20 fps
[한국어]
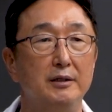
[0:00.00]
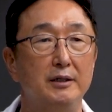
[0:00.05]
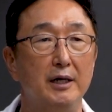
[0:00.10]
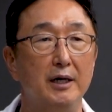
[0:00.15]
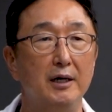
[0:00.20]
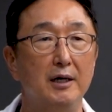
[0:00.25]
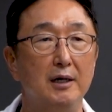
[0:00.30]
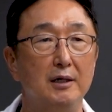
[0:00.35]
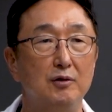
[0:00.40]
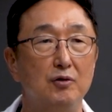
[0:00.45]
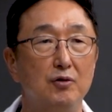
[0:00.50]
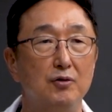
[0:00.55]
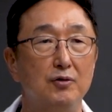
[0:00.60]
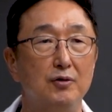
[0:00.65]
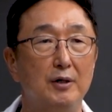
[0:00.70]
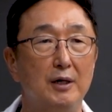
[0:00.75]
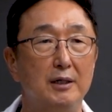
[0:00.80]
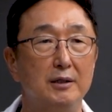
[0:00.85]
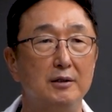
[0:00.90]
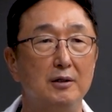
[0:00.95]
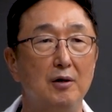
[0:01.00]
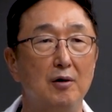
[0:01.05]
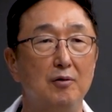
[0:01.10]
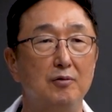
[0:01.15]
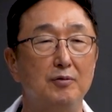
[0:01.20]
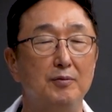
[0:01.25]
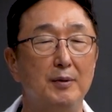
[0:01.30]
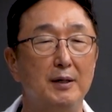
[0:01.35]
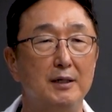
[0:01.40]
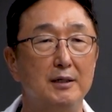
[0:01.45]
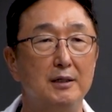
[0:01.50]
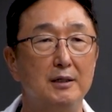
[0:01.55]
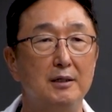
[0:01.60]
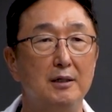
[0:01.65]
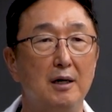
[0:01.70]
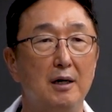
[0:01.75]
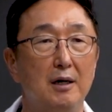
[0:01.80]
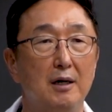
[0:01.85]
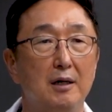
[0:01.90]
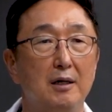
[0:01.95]
제가 수술한
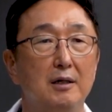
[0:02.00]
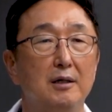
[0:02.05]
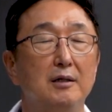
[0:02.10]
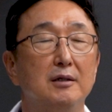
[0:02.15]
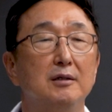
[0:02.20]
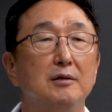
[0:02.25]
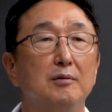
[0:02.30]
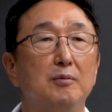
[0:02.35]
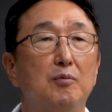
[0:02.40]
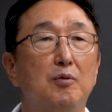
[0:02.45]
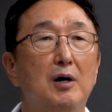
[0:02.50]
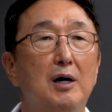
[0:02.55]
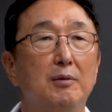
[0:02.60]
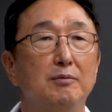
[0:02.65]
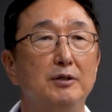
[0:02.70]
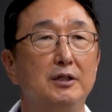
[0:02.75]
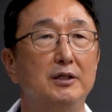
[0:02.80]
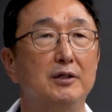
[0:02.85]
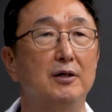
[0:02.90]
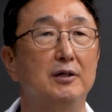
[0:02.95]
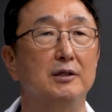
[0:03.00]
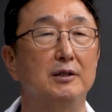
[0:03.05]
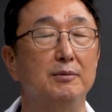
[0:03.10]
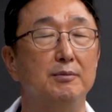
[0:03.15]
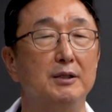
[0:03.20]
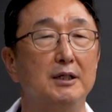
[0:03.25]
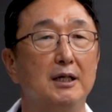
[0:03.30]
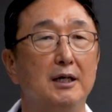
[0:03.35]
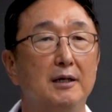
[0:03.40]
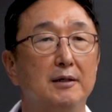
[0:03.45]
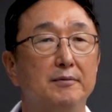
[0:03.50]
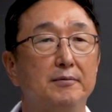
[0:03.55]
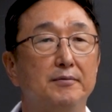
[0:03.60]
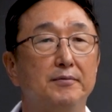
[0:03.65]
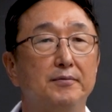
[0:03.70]
경우만을 포함시켰습니다.